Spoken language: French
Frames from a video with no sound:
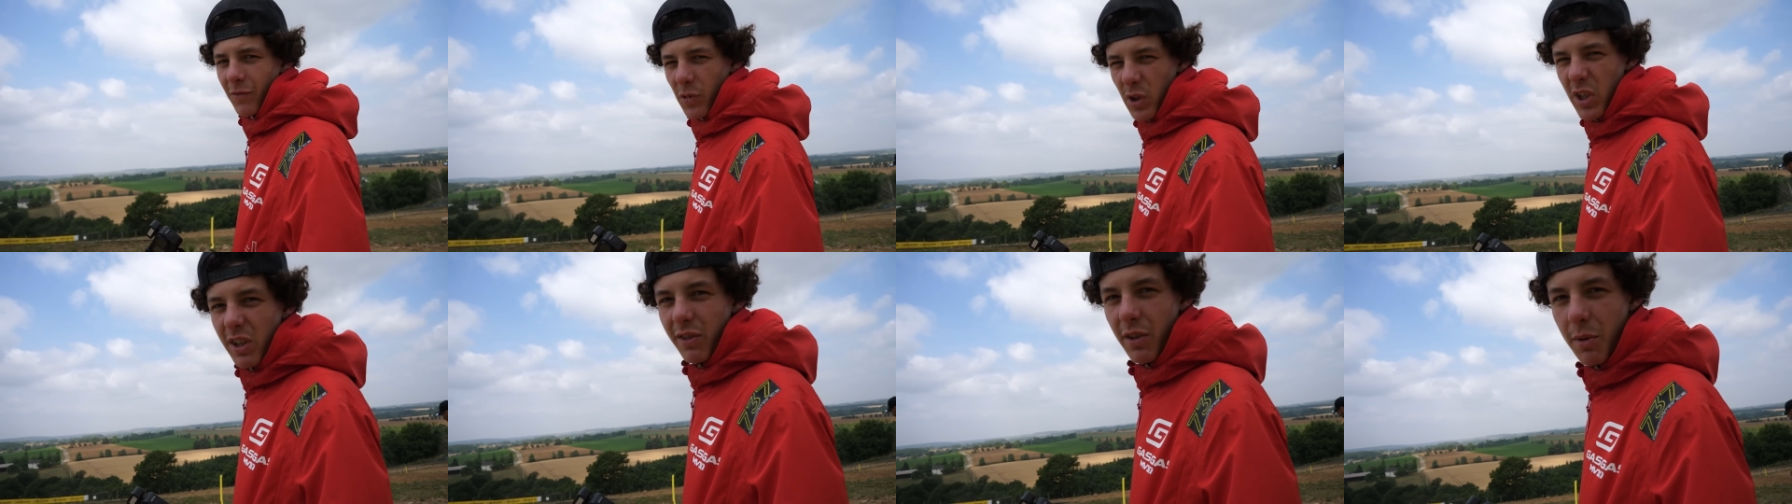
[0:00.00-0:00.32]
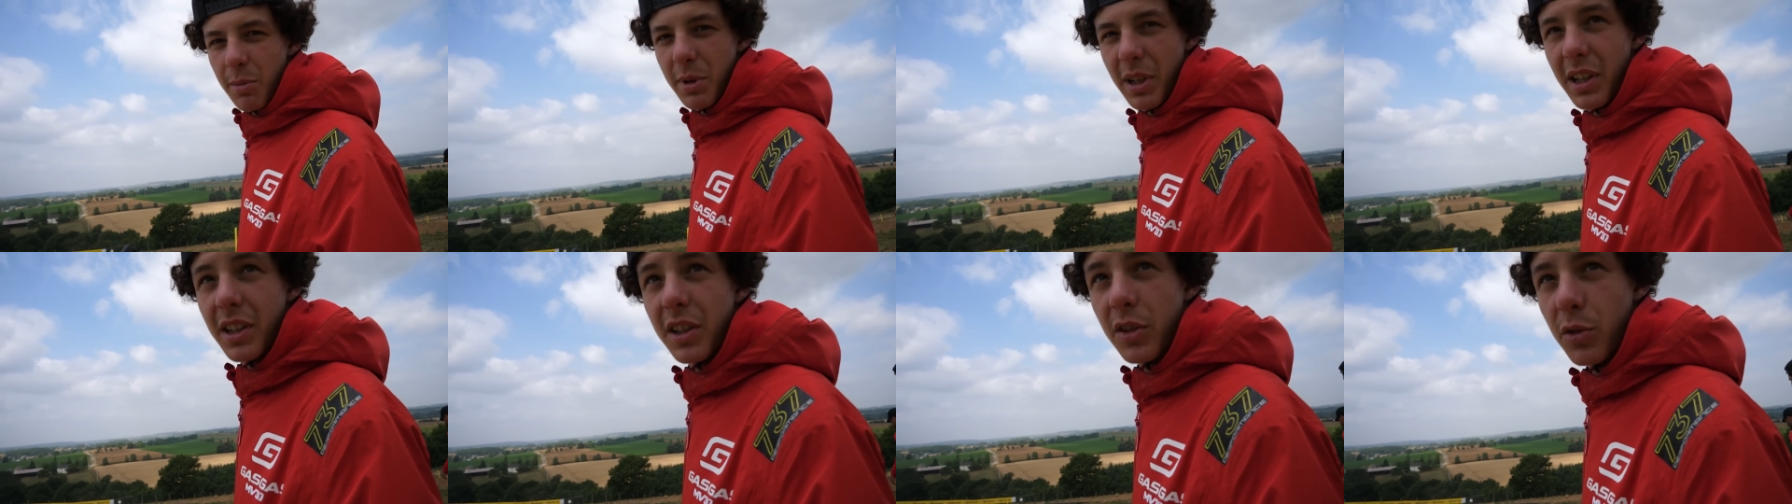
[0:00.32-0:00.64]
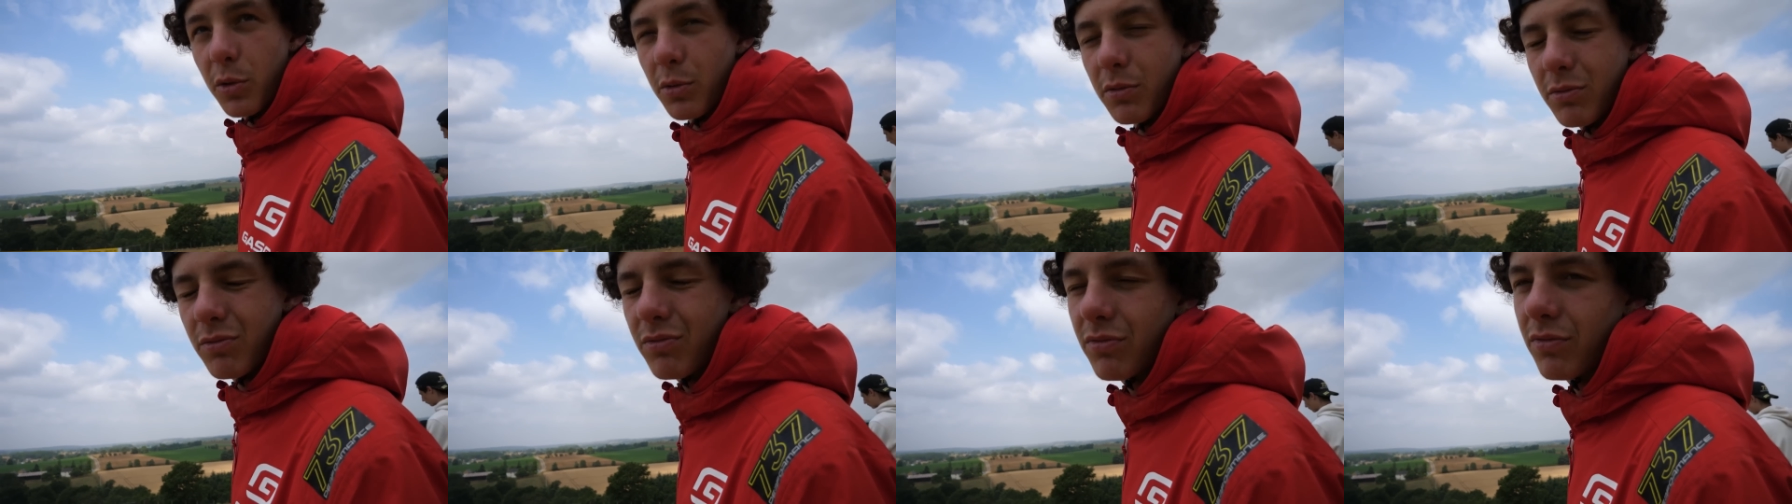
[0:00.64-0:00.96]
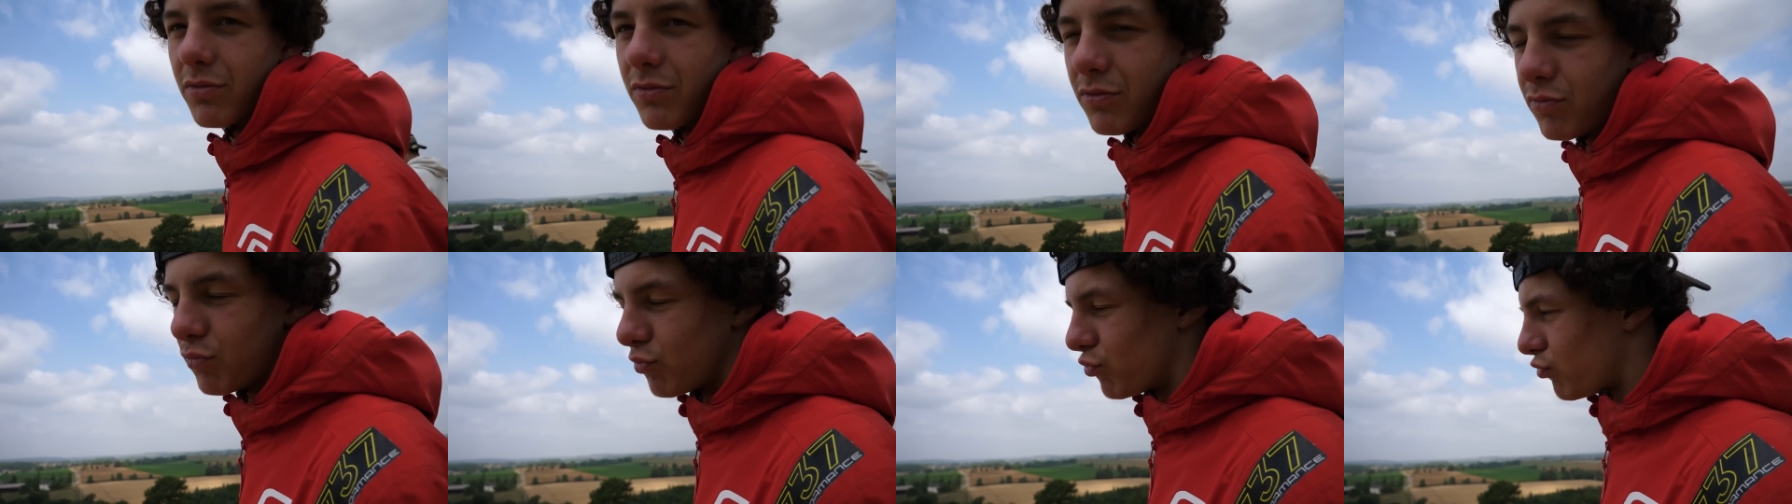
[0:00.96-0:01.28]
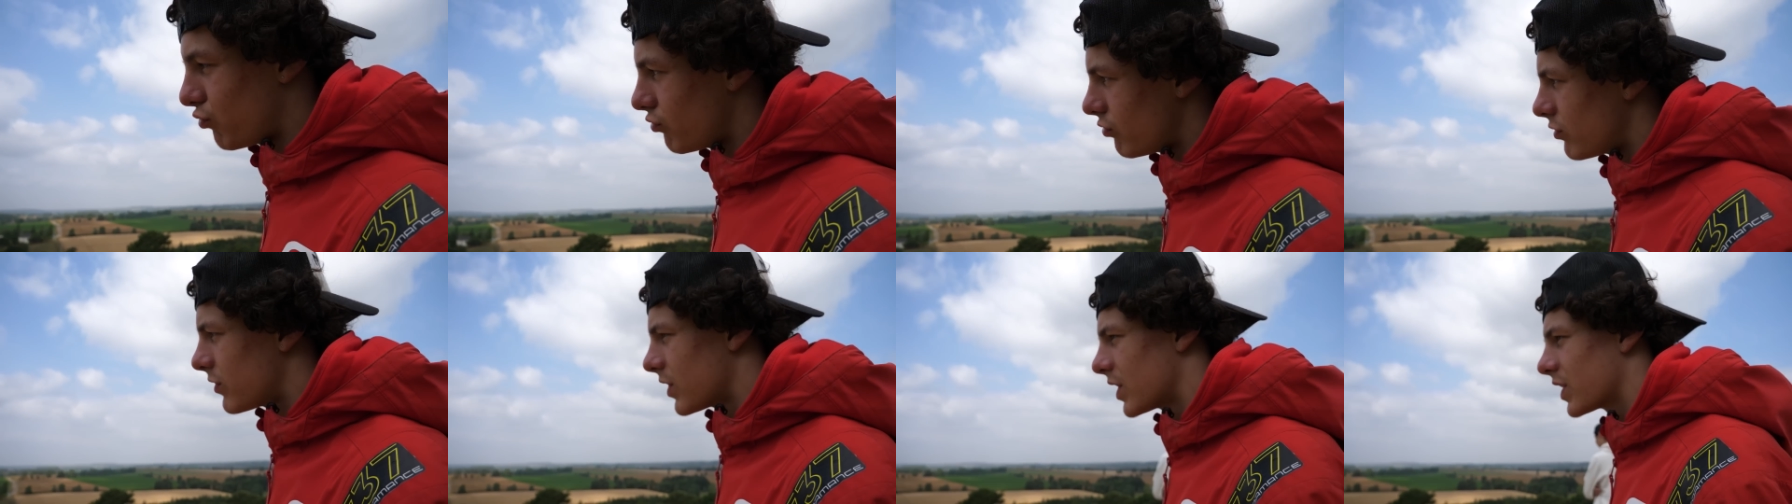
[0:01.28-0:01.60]
On avait bien raison. Ouais, c'était un
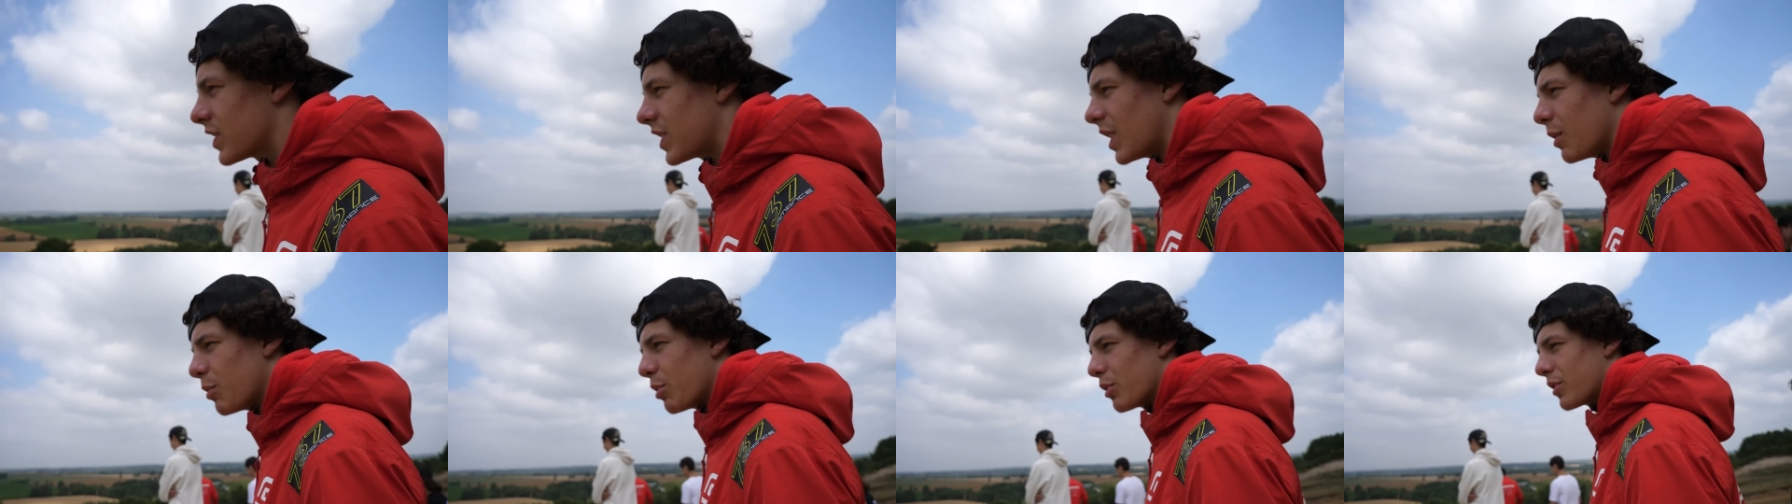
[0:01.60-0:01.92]
peu ça, ouais.